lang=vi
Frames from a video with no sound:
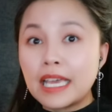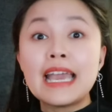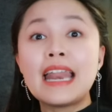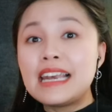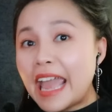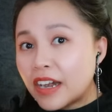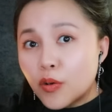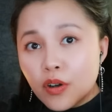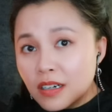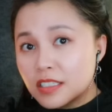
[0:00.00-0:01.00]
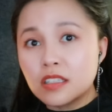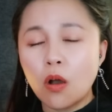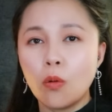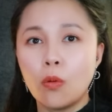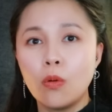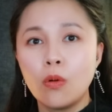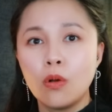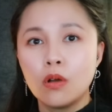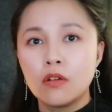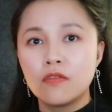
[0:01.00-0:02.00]
cái hành lang nó rất là sâu
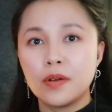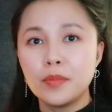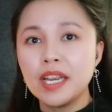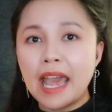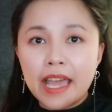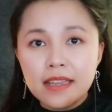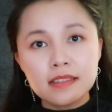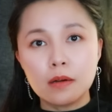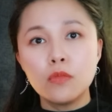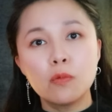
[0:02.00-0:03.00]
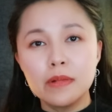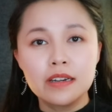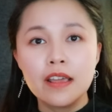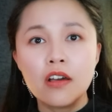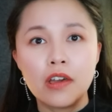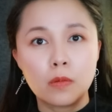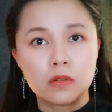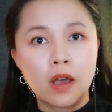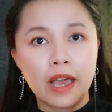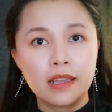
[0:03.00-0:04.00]
và mi đang yên tĩnh một mình để ngồi học
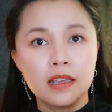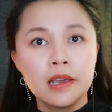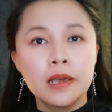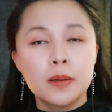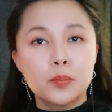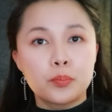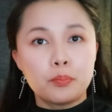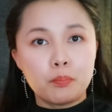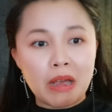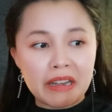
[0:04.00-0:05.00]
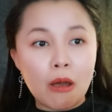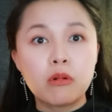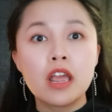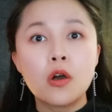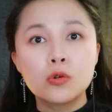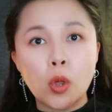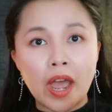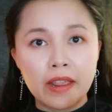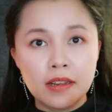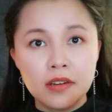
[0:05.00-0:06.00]
thoại mà đọc cái câu
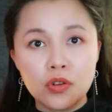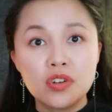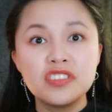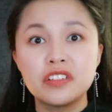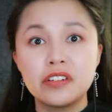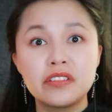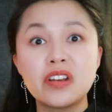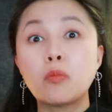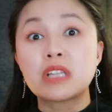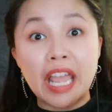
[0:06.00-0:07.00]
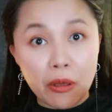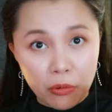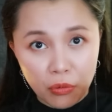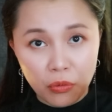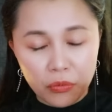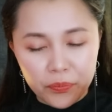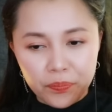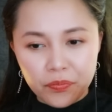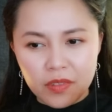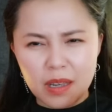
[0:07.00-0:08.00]
thoại có người đọc theo
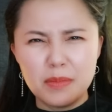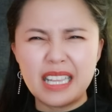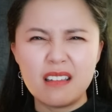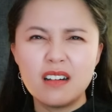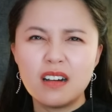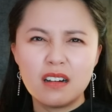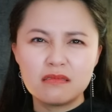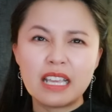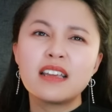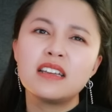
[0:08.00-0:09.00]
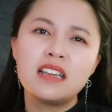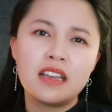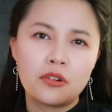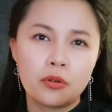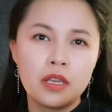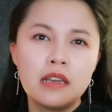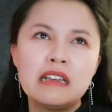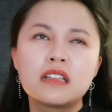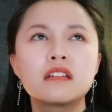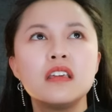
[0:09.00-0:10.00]
rồi mi thấy ớn ớn thấy ghê ghê rồi
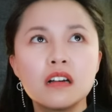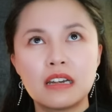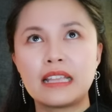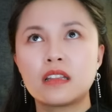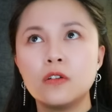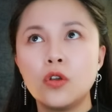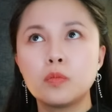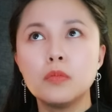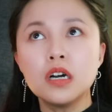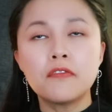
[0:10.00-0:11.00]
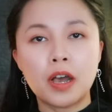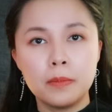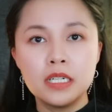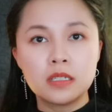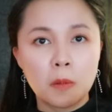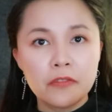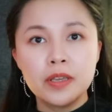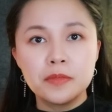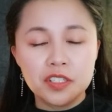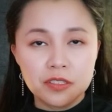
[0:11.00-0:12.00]
thực chất là từ lúc bước vào bên trong cái
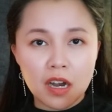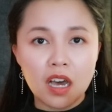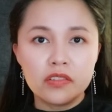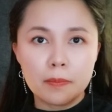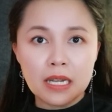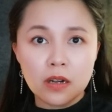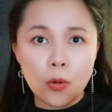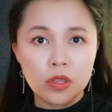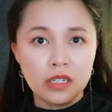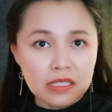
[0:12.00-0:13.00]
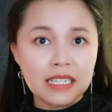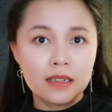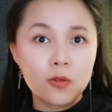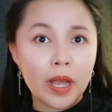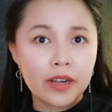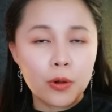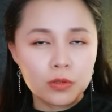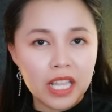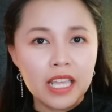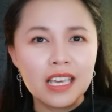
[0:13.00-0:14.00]
phim trường đó và bắt đầu những cảnh quay
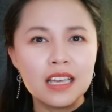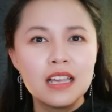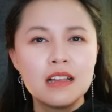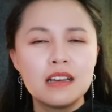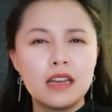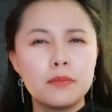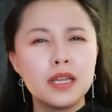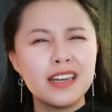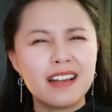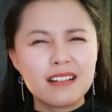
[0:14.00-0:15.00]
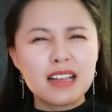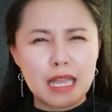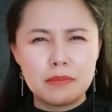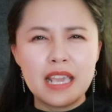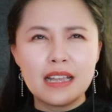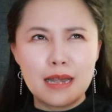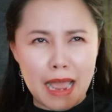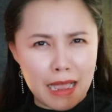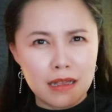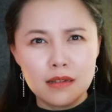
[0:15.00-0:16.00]
đầu tiên á là mi đã có cảm giác
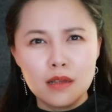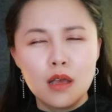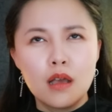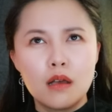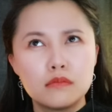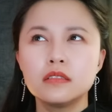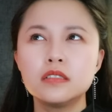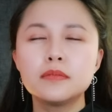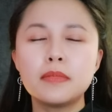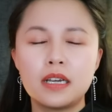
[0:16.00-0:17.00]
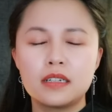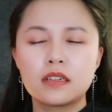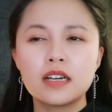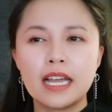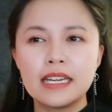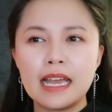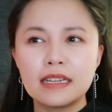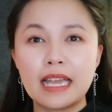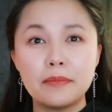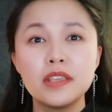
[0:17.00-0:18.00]
nặng người mà có khả
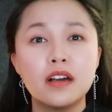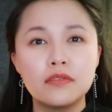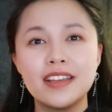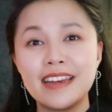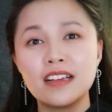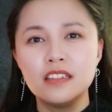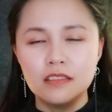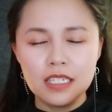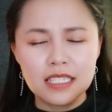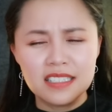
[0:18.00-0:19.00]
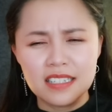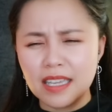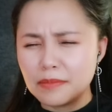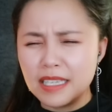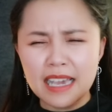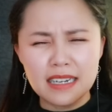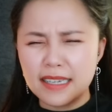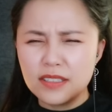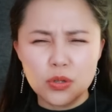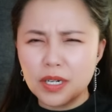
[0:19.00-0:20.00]
năng cảm nhận về năng lượng á, thì sẽ cảm giác là
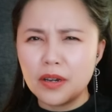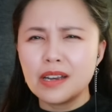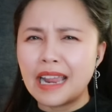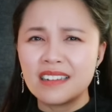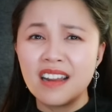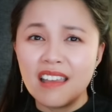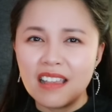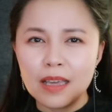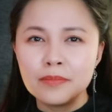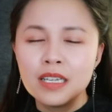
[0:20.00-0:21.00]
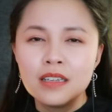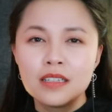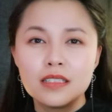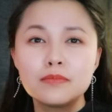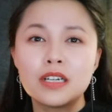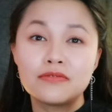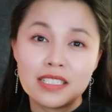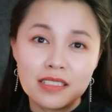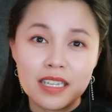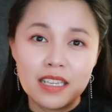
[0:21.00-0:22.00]
cái chỗ này nó nặng nề lắm nhưng mà
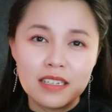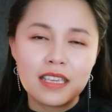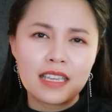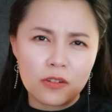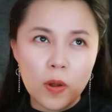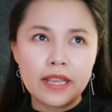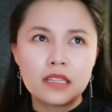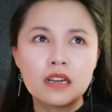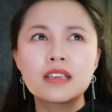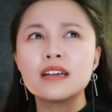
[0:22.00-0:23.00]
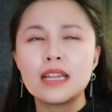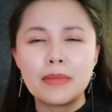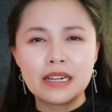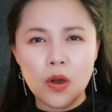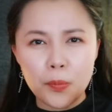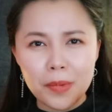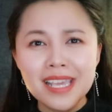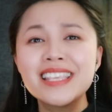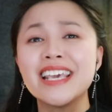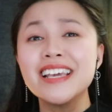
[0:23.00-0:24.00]
phải thực hiện những cái cảnh quay thực chất là ban đầu
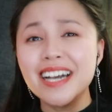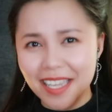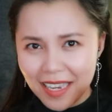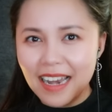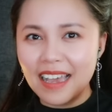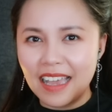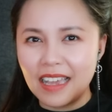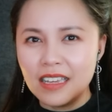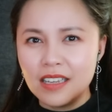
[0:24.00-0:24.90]
mi chỉ nghĩ là